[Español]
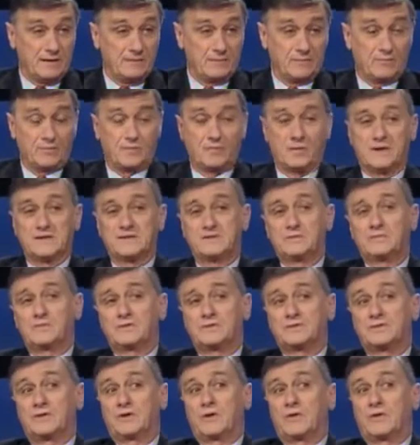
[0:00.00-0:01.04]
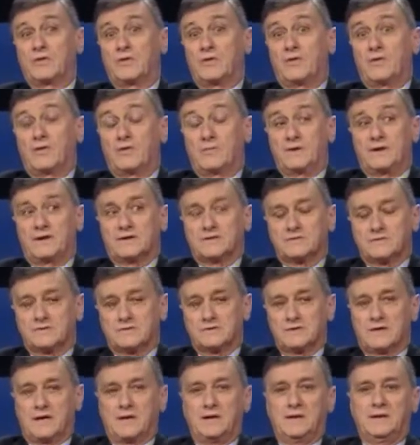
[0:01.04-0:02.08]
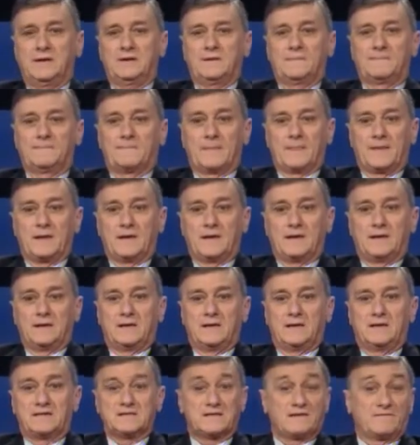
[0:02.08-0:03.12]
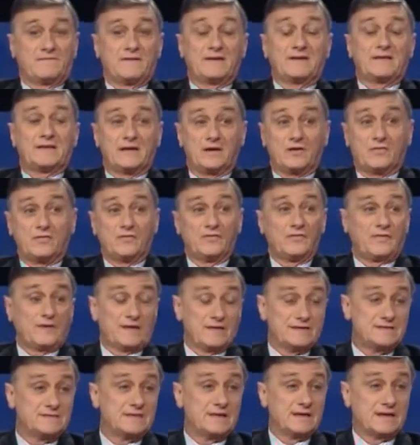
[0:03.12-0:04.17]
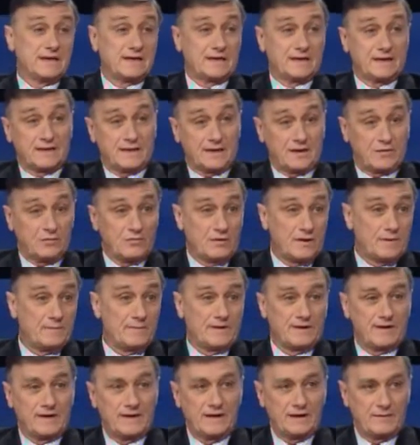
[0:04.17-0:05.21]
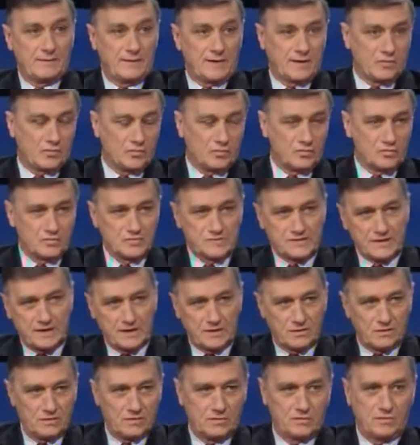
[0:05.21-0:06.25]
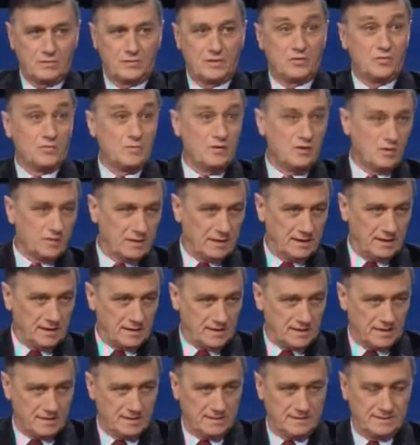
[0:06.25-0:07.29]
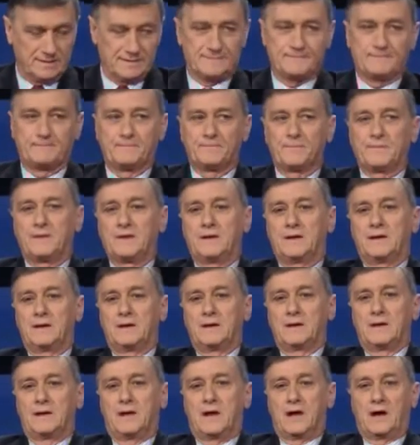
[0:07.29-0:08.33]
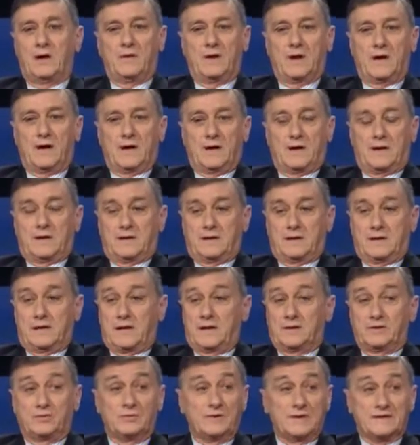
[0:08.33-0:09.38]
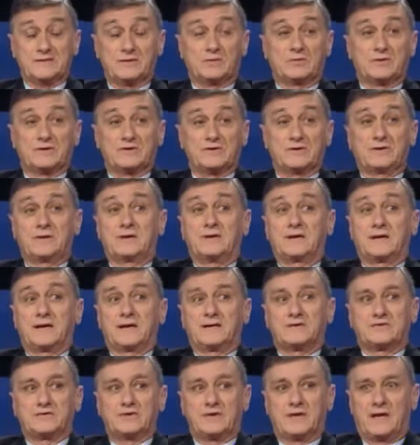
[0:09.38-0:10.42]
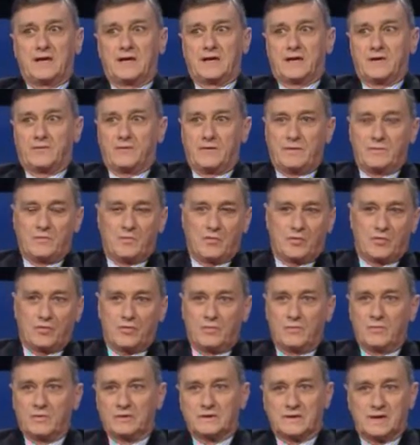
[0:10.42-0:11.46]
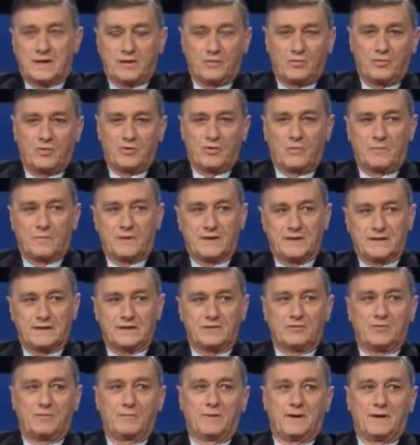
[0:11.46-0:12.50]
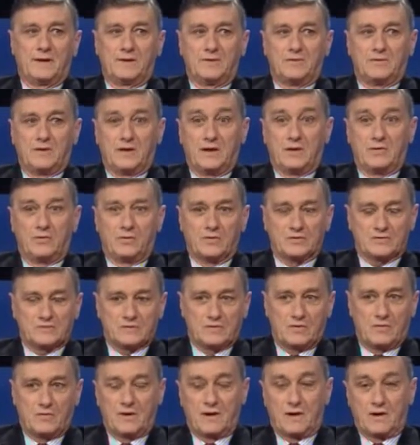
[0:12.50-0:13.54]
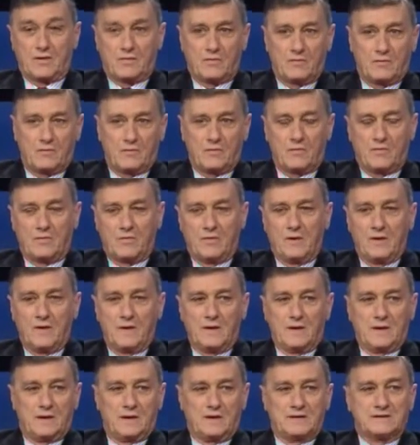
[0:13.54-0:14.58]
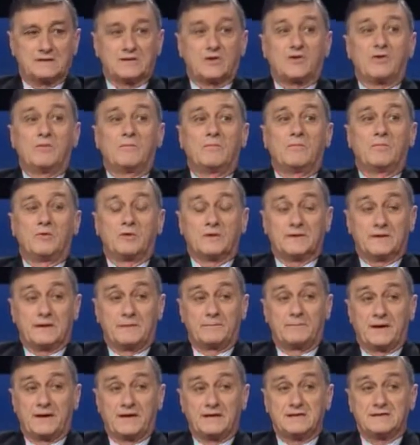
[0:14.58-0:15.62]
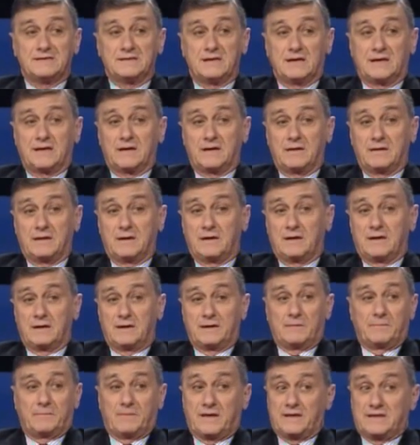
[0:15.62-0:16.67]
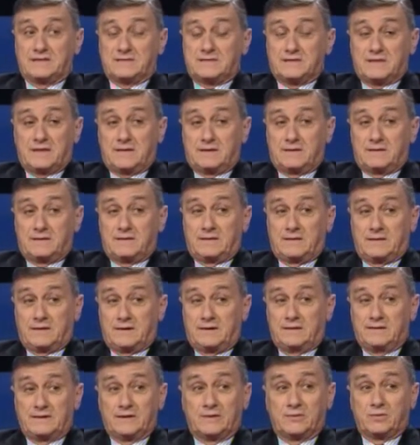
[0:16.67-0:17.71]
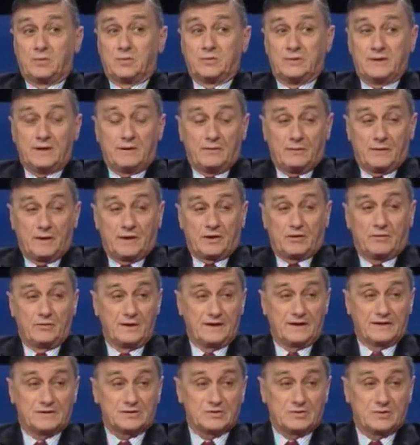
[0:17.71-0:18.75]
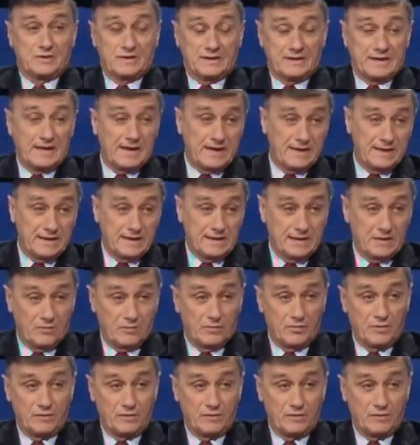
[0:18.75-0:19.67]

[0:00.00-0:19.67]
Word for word: por la situación económica, social, y esa falta de confianza es la que de alguna manera va conduciendo el humor de la gente. Ahora, ante una situación internacional que vemos cómo está Europa en este momento, la eurozona, cómo eh, se comportan países que parecían eh, indestructibles, como el caso de Italia o de